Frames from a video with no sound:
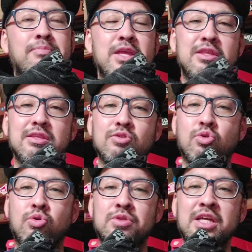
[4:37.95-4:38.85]
で、
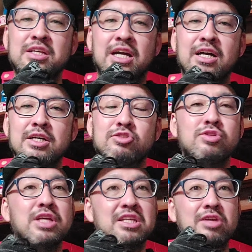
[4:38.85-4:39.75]
こうなんか、
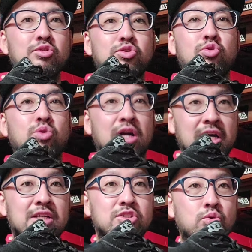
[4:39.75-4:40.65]
クリエイターの人とか
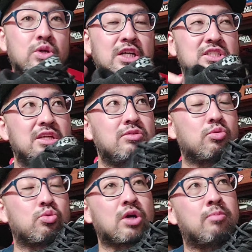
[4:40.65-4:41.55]
が紹介してる
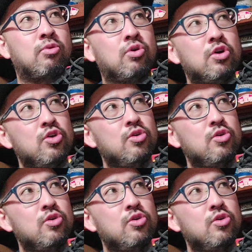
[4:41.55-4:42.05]
のとかも、